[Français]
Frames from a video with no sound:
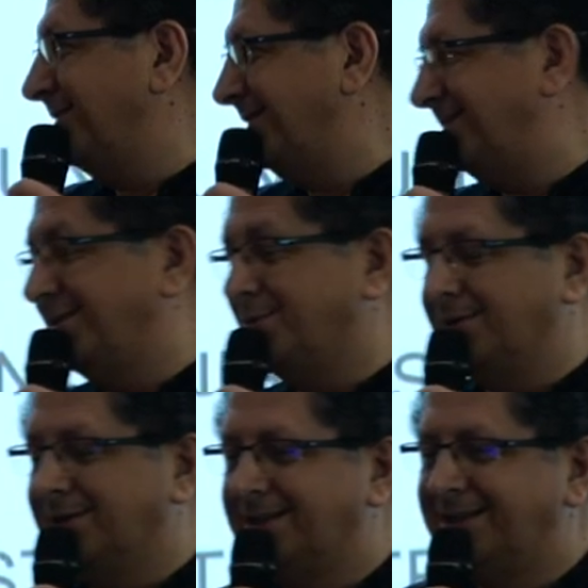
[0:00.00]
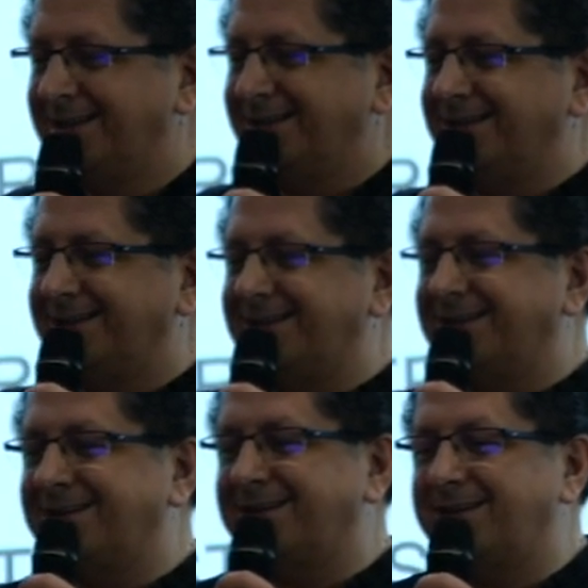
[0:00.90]
DSI adjoint,
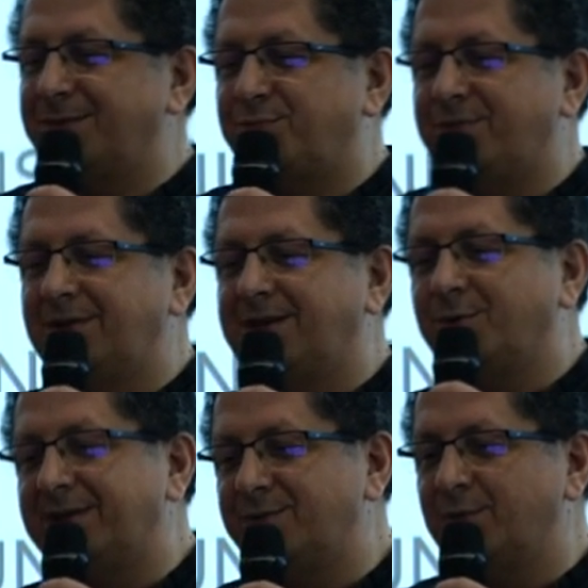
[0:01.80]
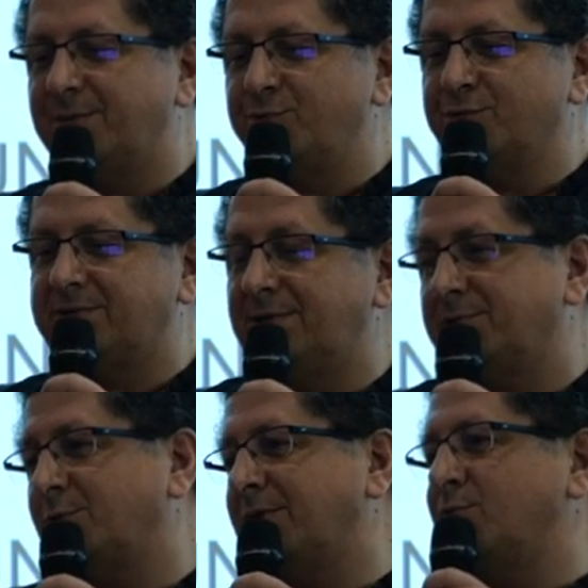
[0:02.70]
et puis les collègues de l'AMU aussi,
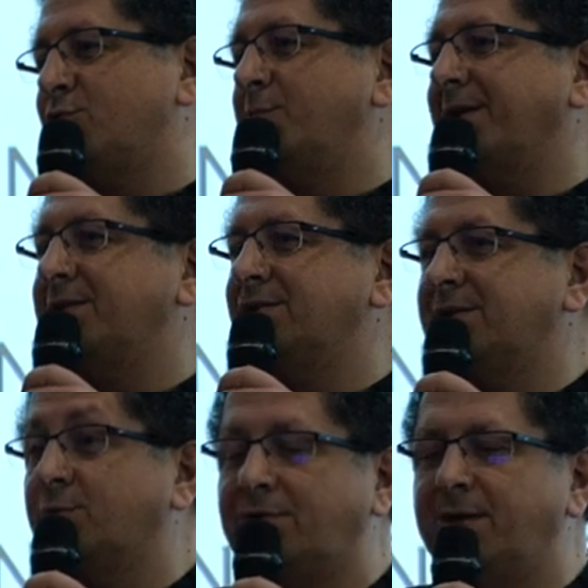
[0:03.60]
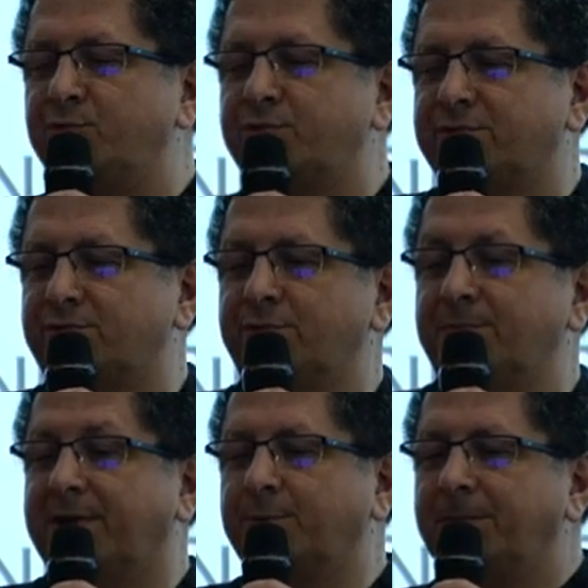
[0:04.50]
parce qu'on a beaucoup partagé, donc l'AMU sans eux,
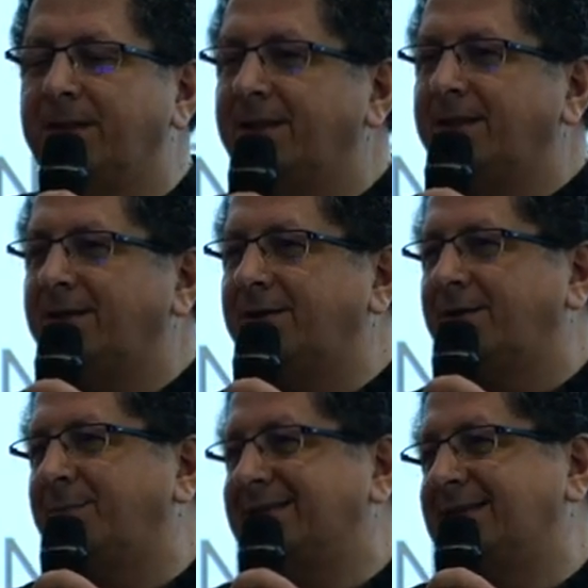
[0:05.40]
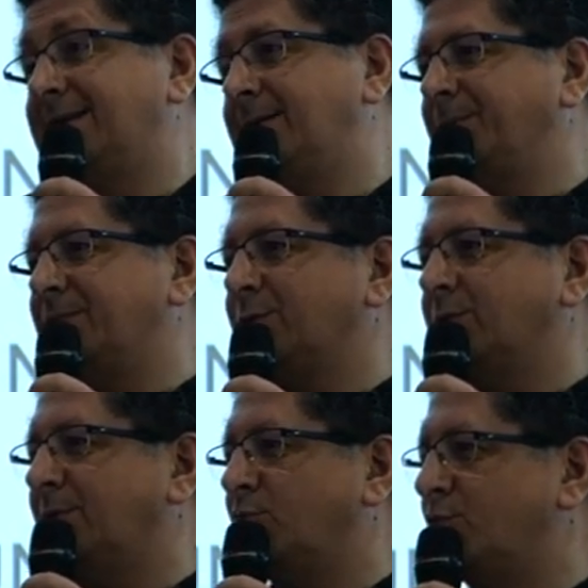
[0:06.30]
pardon, à Marseille, parce
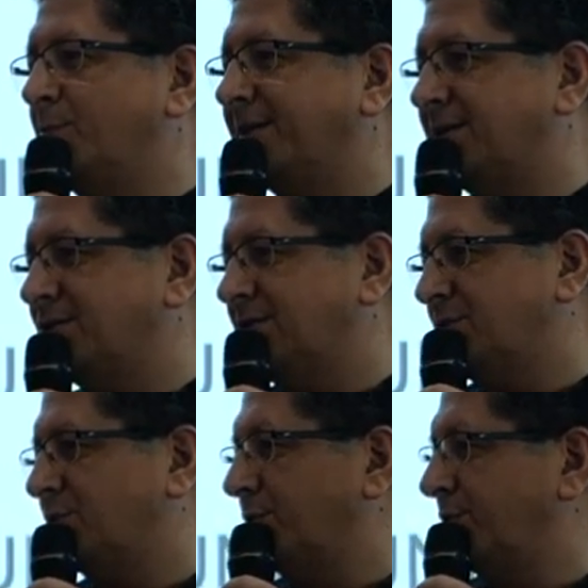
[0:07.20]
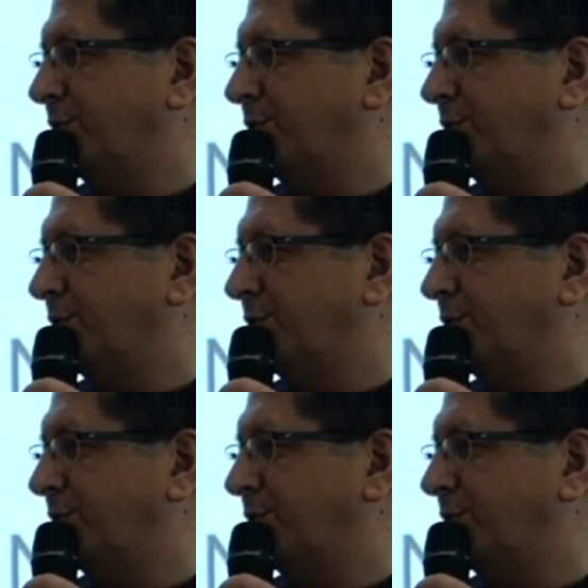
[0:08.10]
qu'on a beaucoup partagé sur